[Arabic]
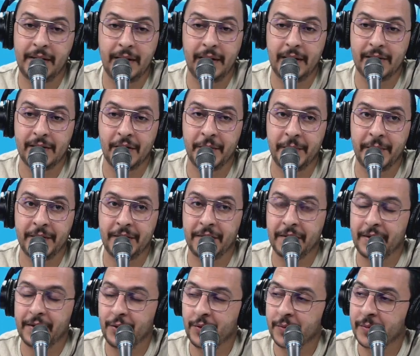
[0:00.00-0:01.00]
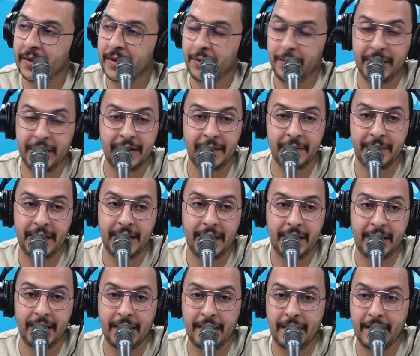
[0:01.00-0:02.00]
انت ليكزومبل دونك اليوم الوالد
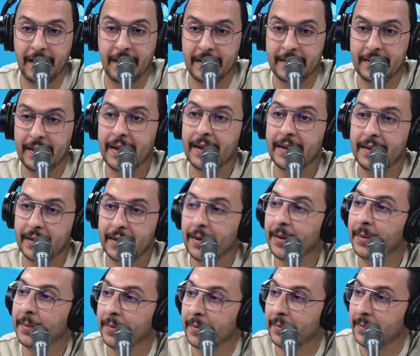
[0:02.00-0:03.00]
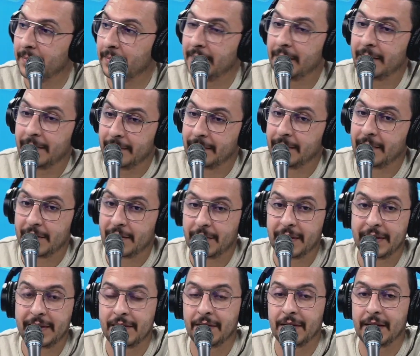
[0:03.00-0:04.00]
نتاعك عطاك
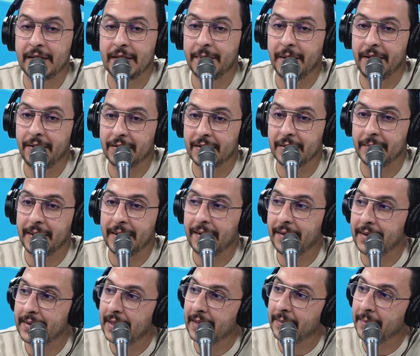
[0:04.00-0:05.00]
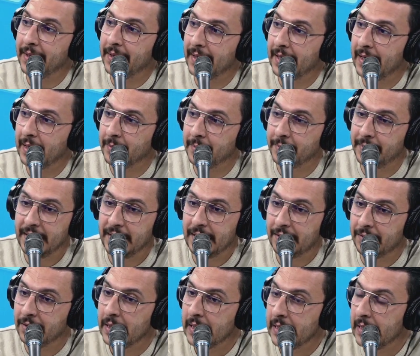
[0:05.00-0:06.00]
سوا ديزون ليكسبيريونس نتاعو عطاك من الغرام
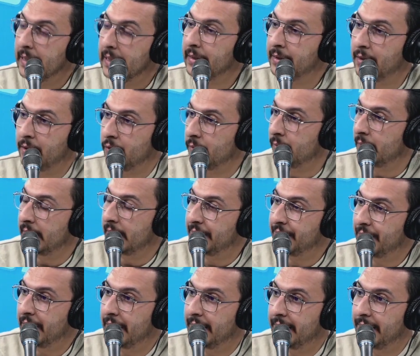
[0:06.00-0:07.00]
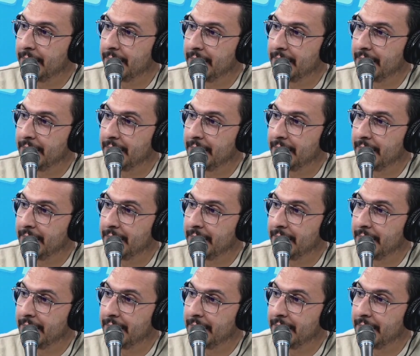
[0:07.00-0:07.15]
نتاعو انت اليوم الشيء هذا